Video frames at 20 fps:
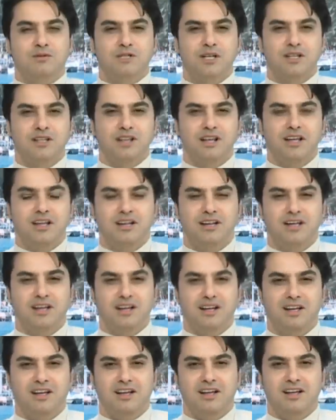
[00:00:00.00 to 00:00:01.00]
وصلنا
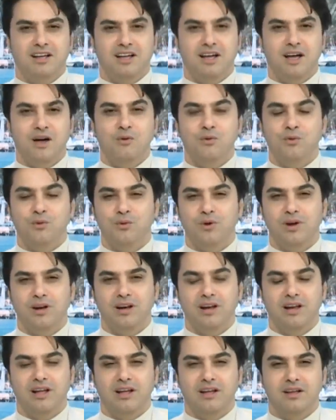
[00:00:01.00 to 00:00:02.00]
إلى آه،
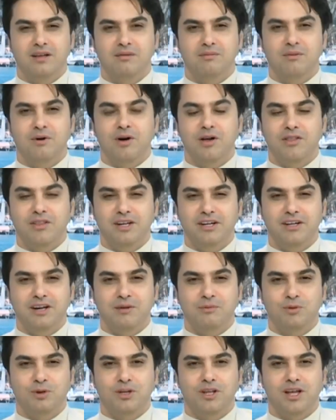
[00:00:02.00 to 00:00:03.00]
أول آه، مواضيعنا
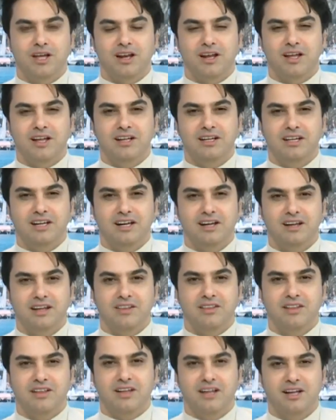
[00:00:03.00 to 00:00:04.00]
المختارة
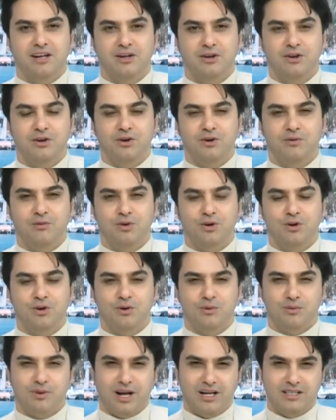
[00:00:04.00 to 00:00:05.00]
لهذا اليوم
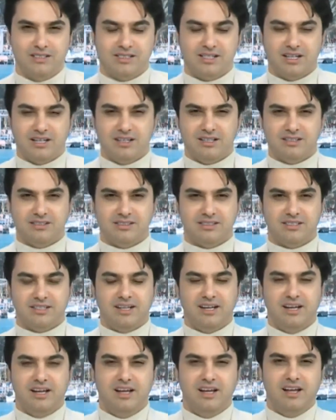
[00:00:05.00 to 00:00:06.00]
واليوم راح نسلط
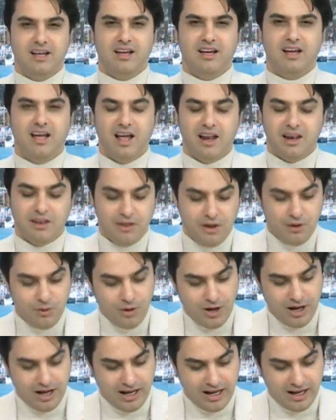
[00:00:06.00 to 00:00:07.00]
آه،
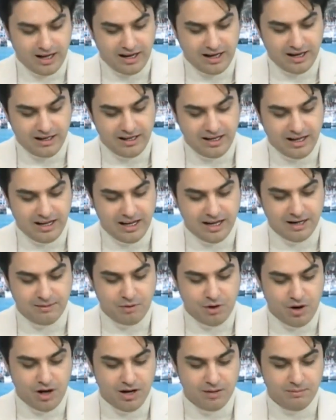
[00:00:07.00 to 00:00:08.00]
الضوء على
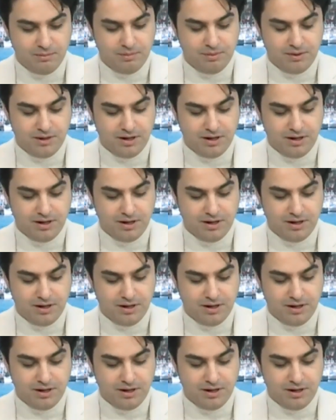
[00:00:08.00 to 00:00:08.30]
المواهب